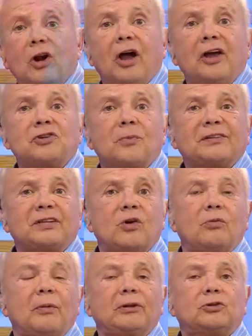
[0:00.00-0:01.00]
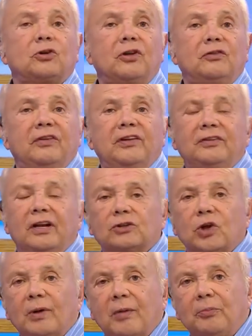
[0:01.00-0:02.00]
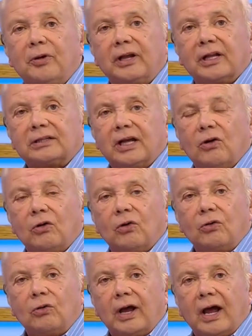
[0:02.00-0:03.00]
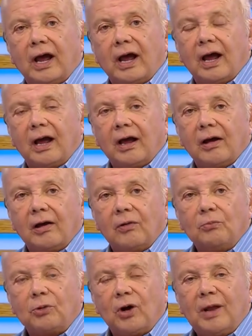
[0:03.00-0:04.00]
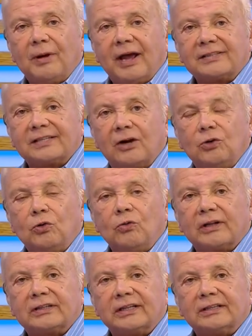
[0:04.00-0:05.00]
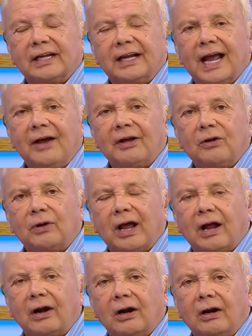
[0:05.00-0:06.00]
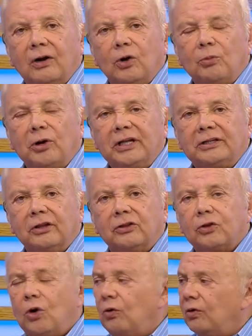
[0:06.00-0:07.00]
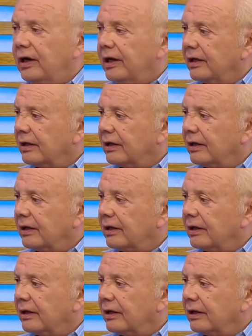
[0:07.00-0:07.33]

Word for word: nos ha hecho pasar un momento difícil, Tomás, porque ha estado con un problema de salud bastante grave, una neumonitis doble.